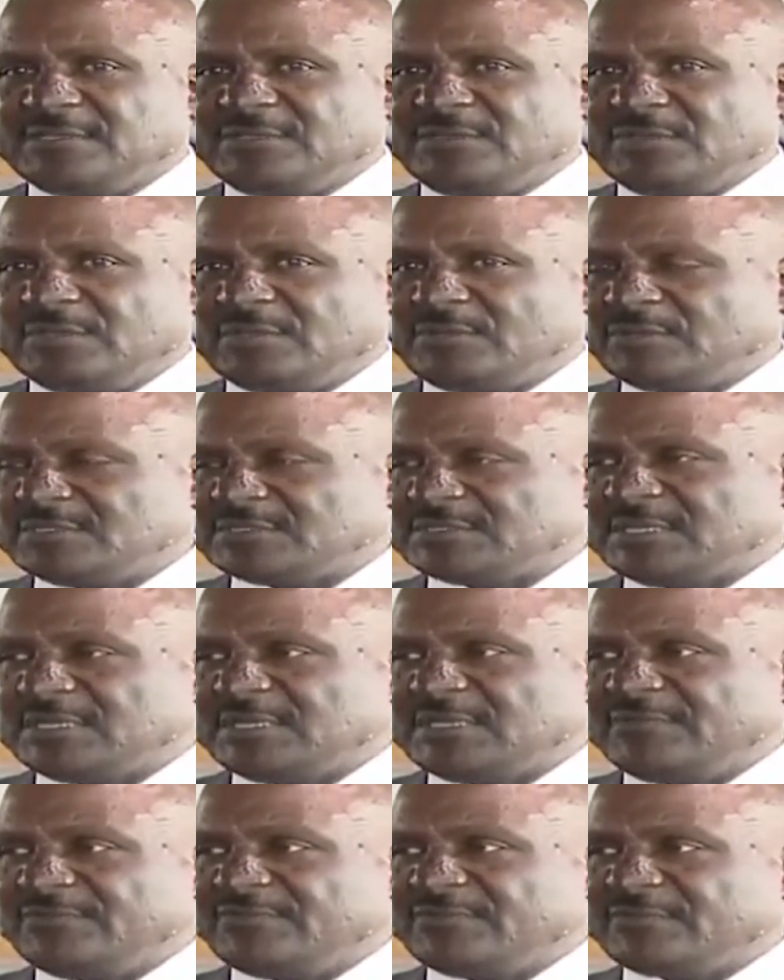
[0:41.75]
Na
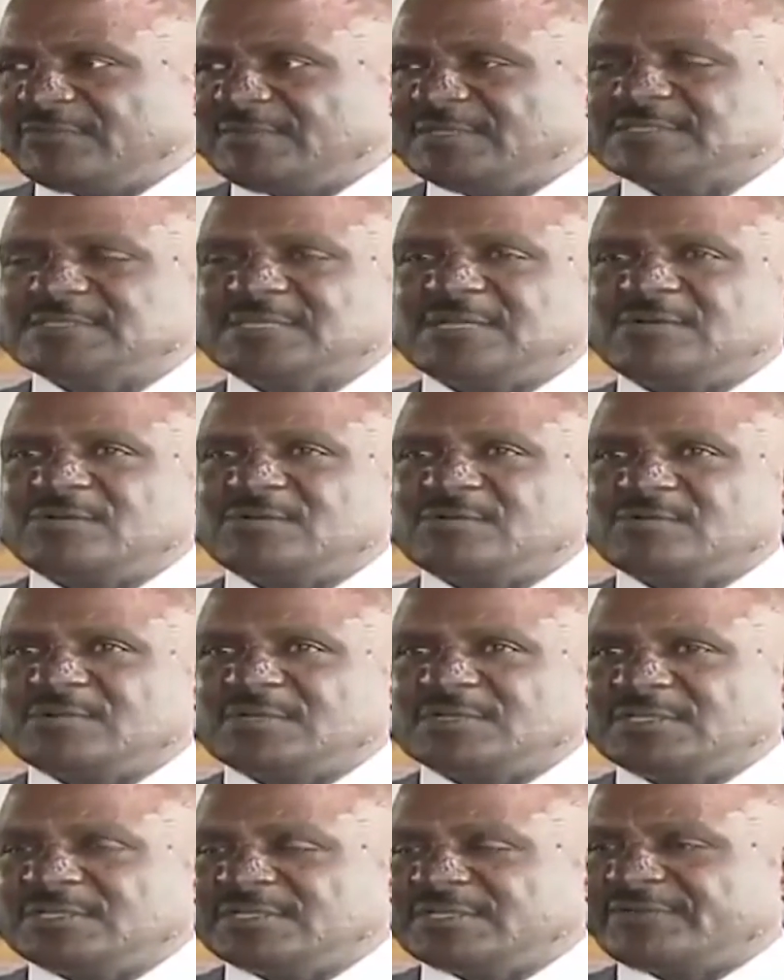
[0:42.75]
nossa informação,
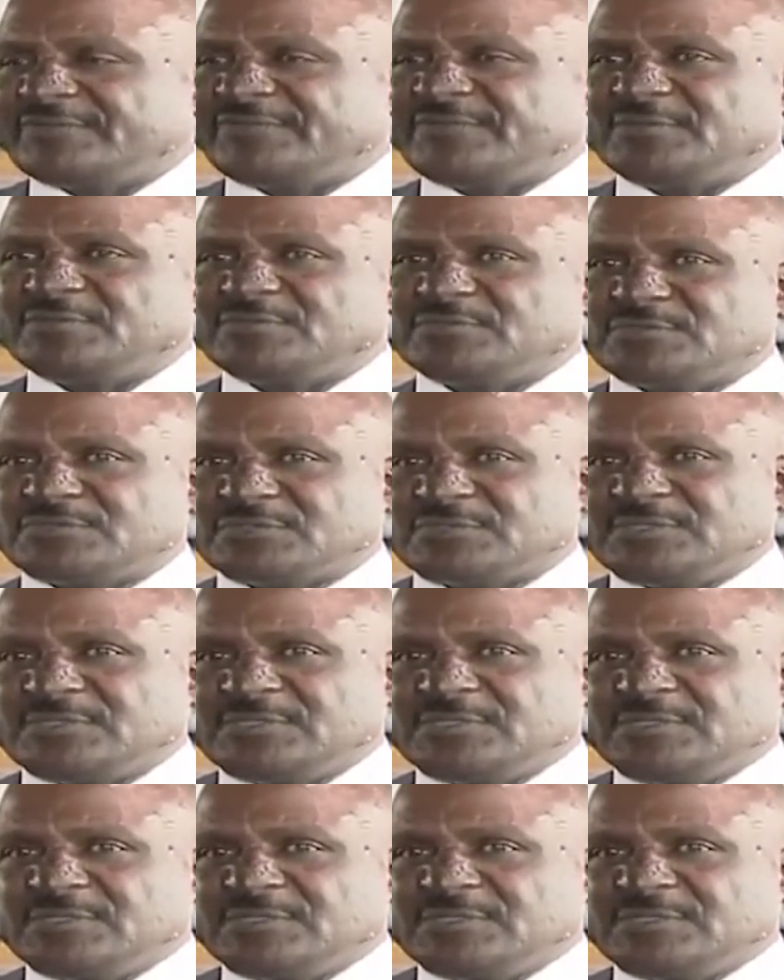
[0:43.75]
quando intervimos,